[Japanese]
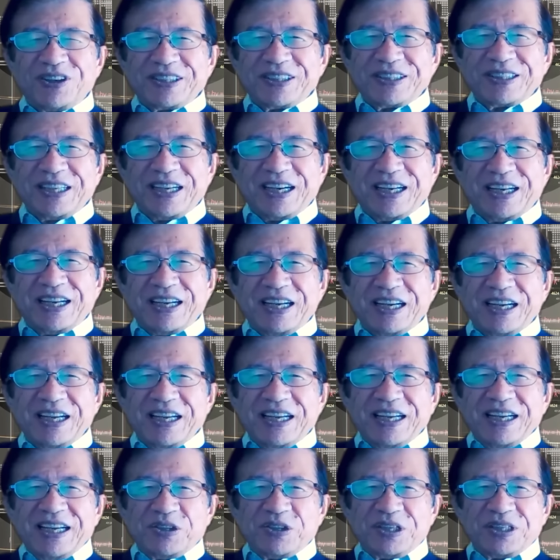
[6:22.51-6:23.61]
だから、
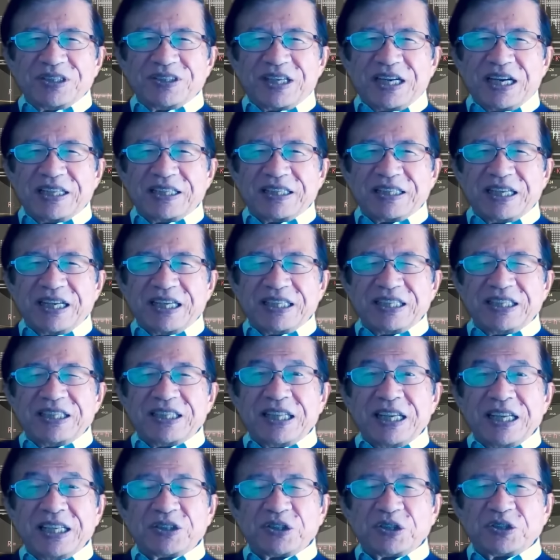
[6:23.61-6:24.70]
あの、簡単に
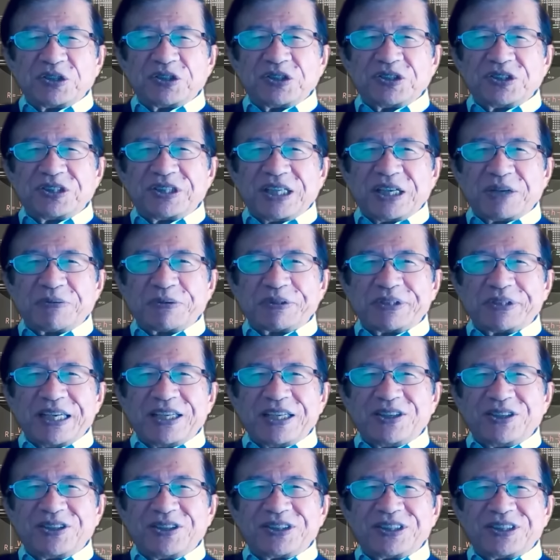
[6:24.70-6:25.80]
ね、そういうこと言っちゃいけません
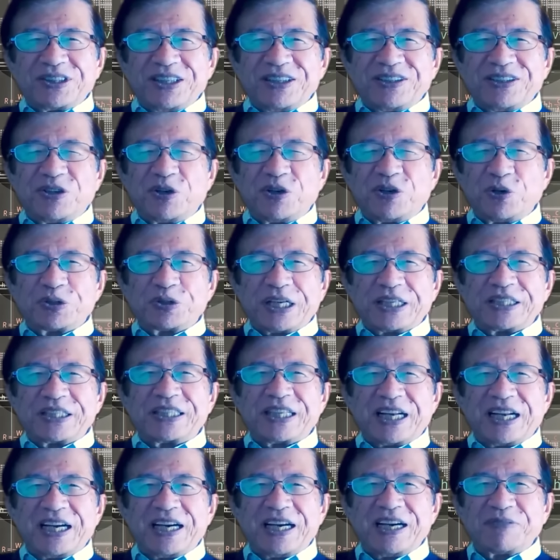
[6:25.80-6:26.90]
よっていう本を出した
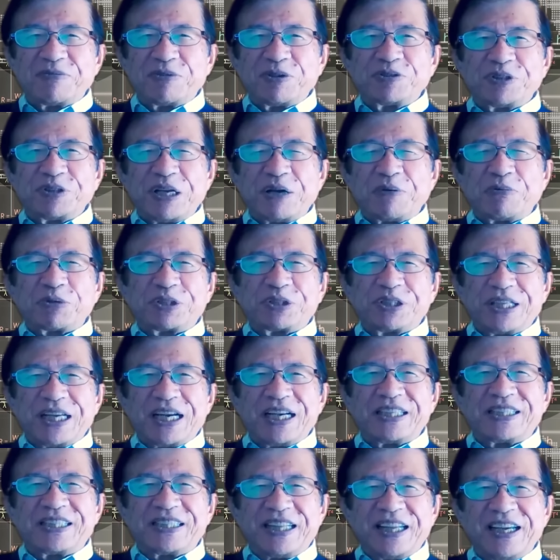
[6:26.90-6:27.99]
ら、もう売れもしない
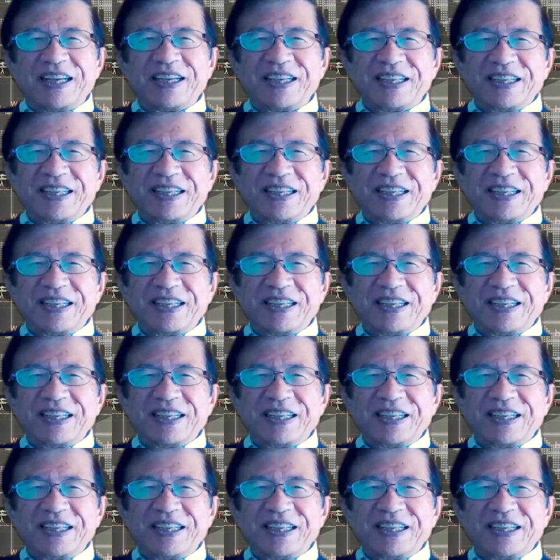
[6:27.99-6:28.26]
しね。